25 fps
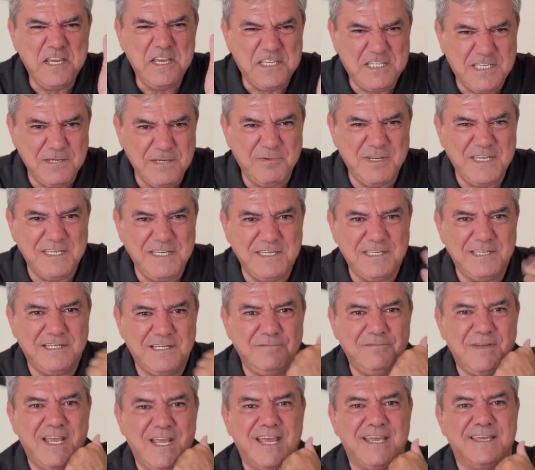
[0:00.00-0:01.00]

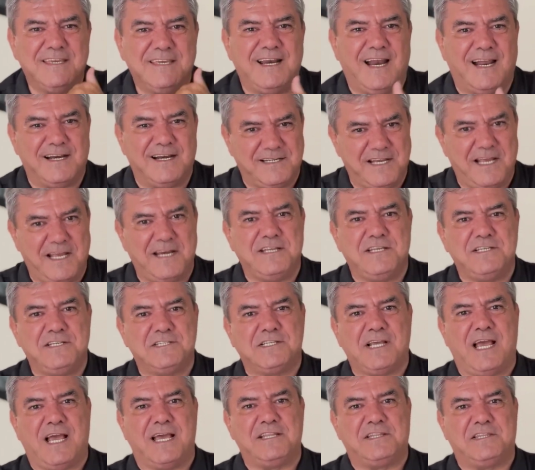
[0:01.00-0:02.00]
2020'ye girerken
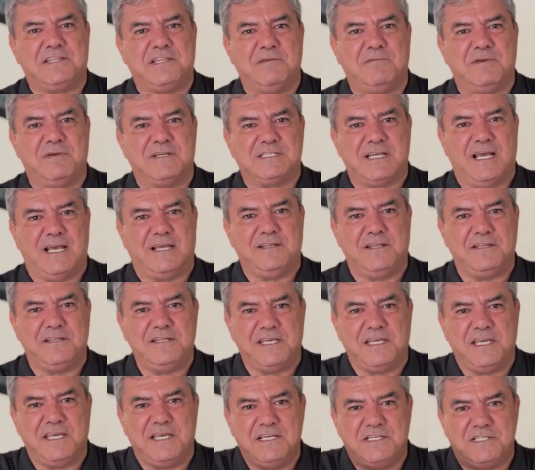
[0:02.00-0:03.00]
izah etti mesela.
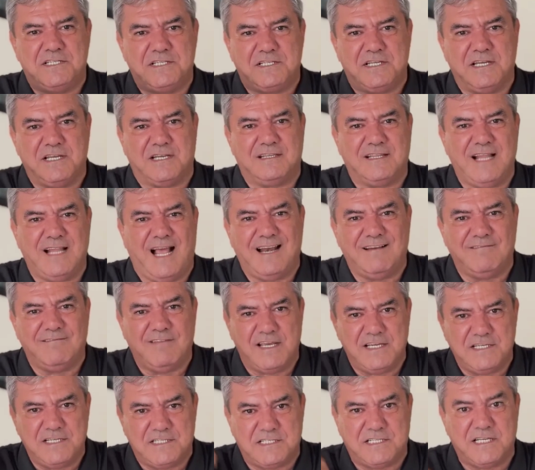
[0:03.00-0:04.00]
Dedi ki istiklal
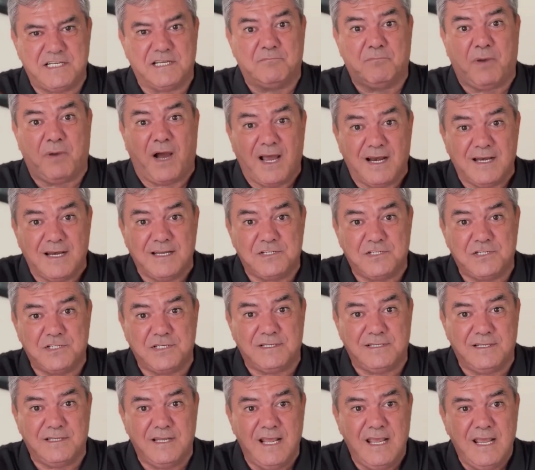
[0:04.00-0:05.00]
ve istikbal
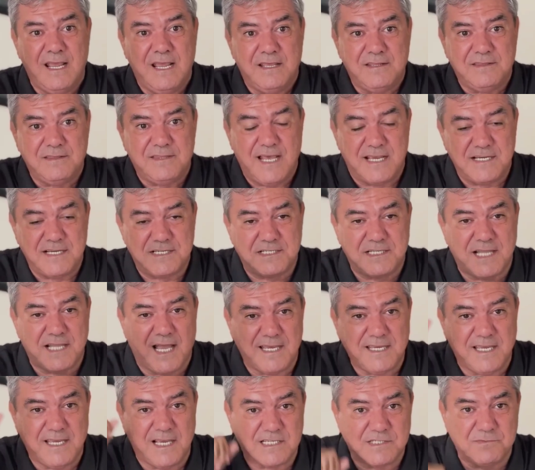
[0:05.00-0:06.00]
için
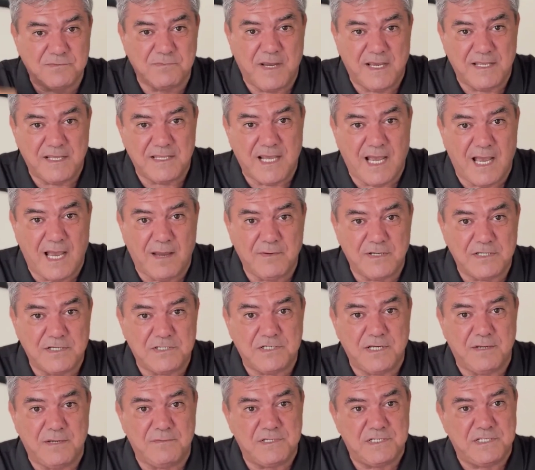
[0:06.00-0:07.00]
destan yazmaya devam
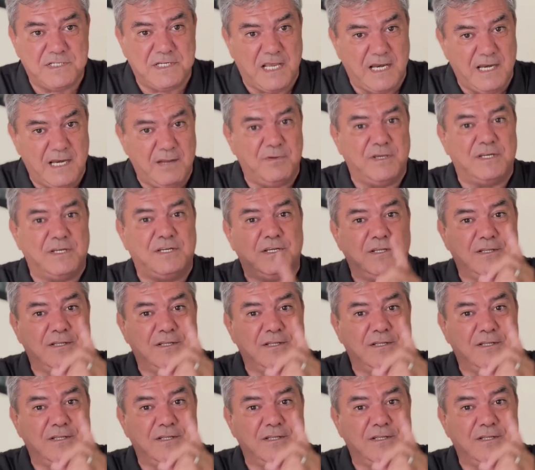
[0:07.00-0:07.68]
edeceğimiz yeni bir